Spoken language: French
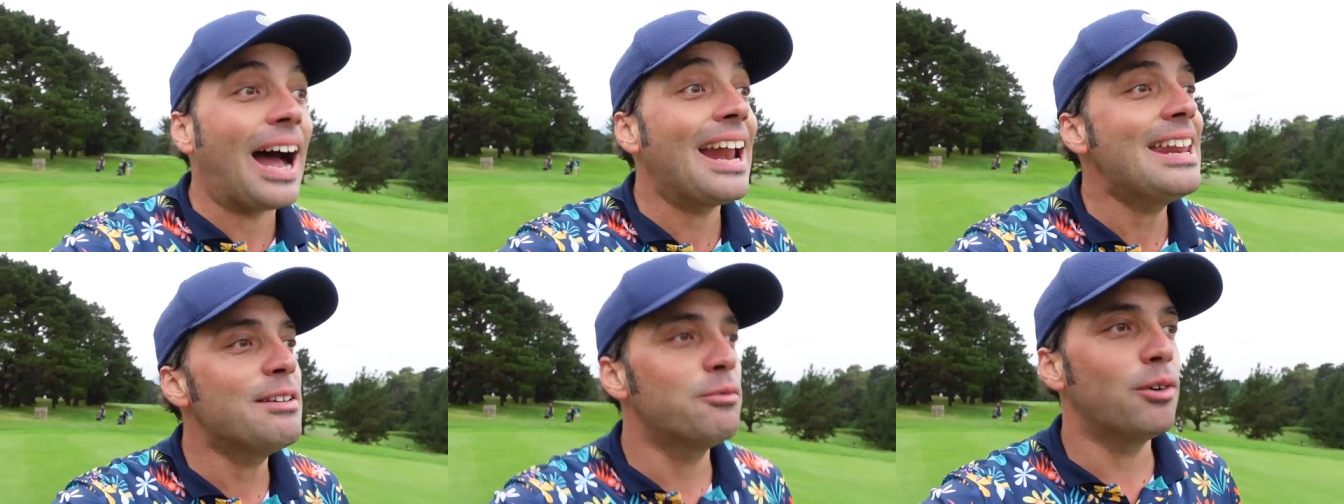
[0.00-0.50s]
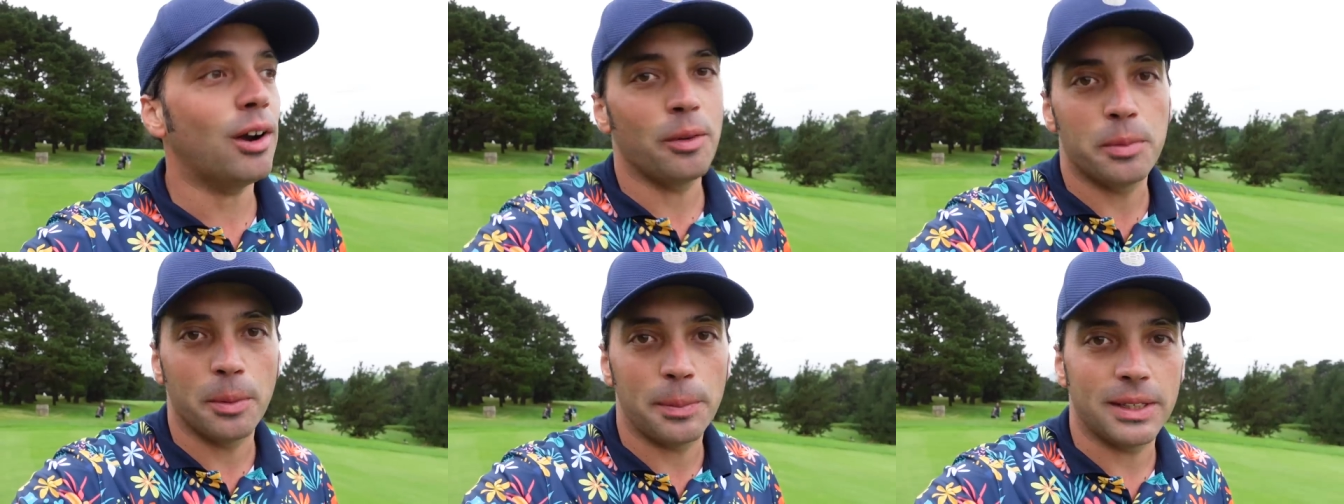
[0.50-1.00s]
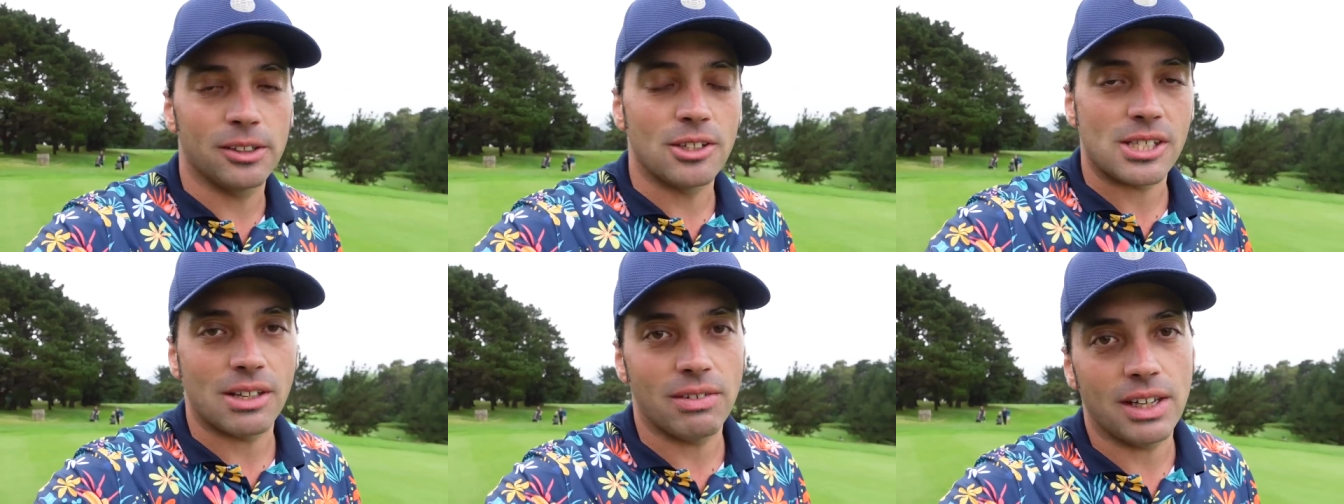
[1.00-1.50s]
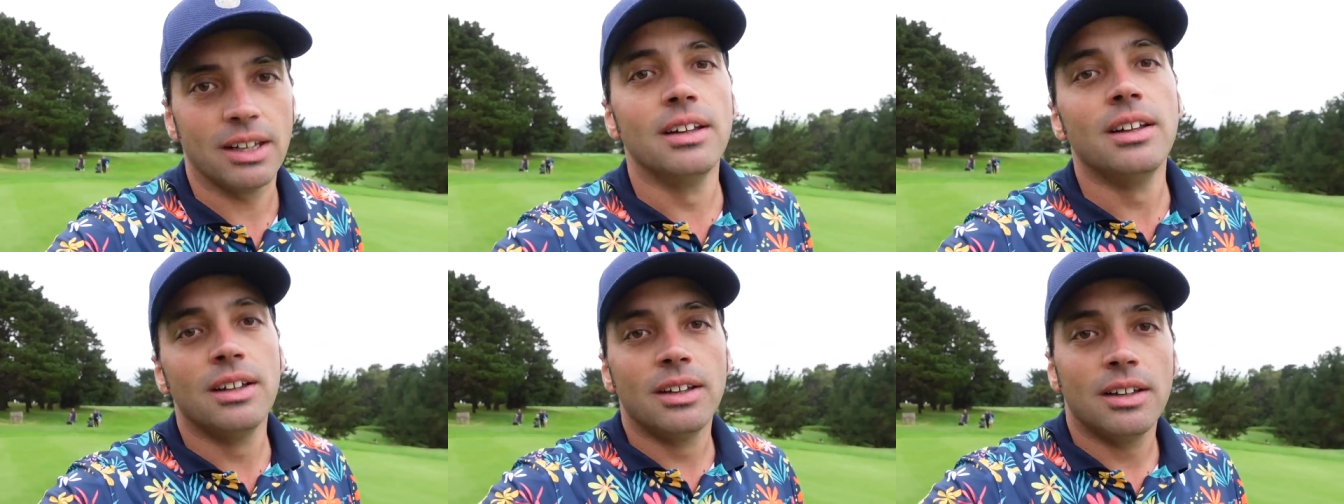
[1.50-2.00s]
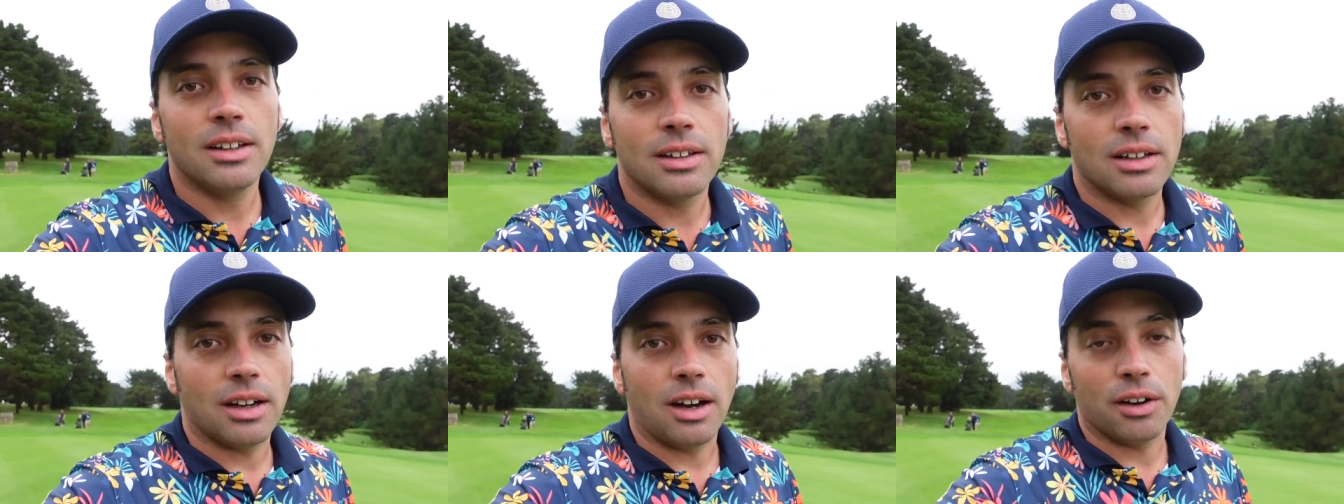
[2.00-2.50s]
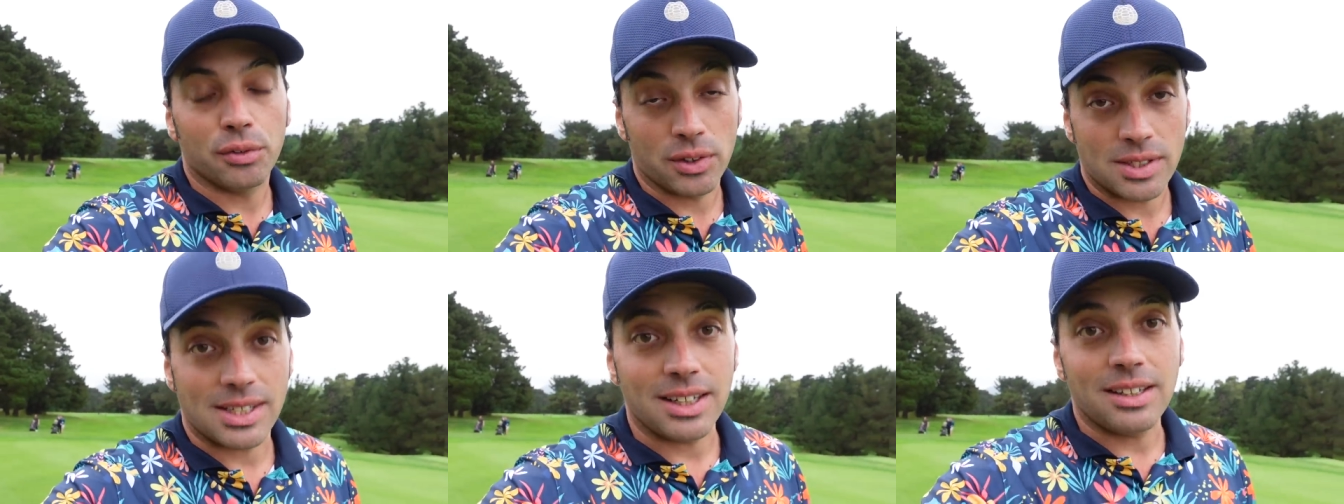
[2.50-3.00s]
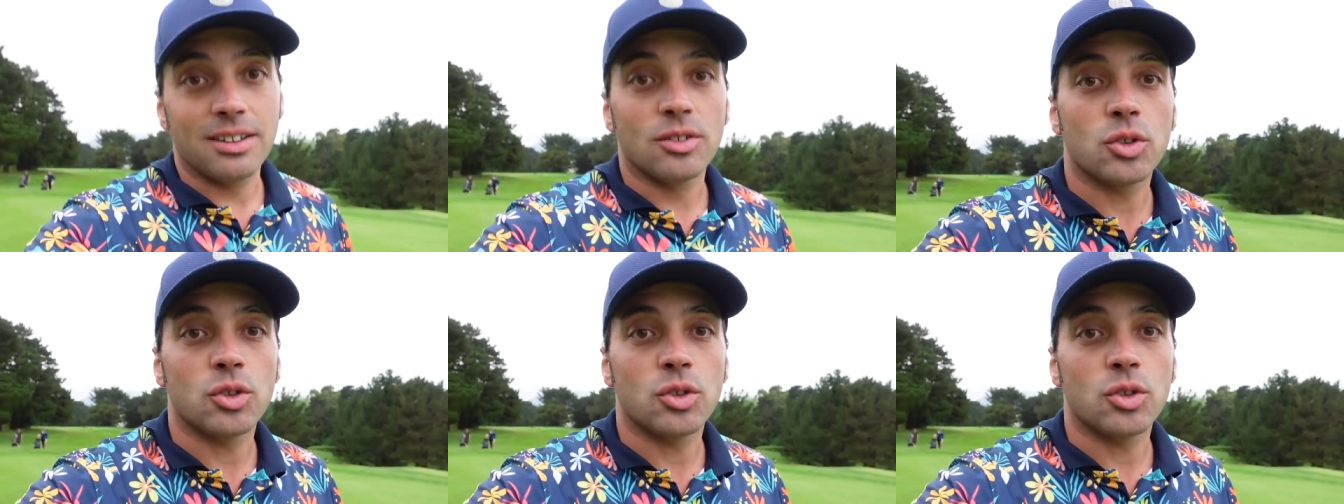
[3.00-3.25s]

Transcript: Allez voir le biopic de CV en français